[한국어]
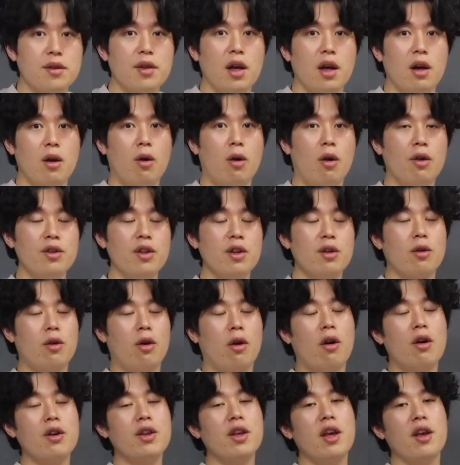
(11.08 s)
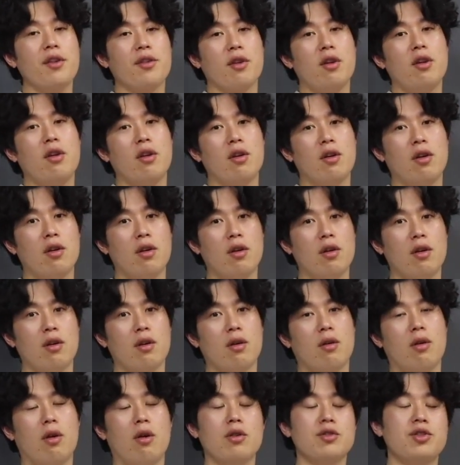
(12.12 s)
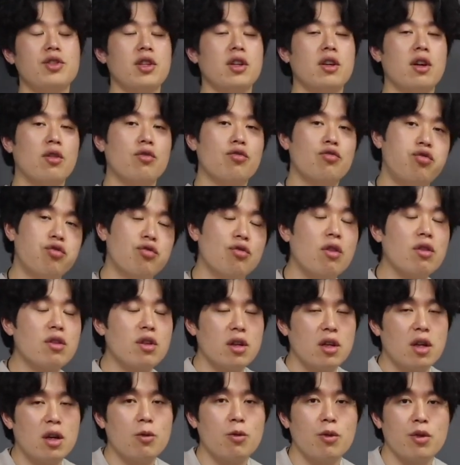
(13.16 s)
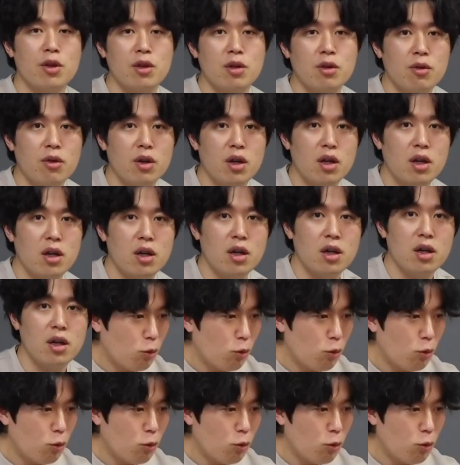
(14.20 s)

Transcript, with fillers: 자, 어느 거리에서 거지가 구걸을 하고 있는 거야.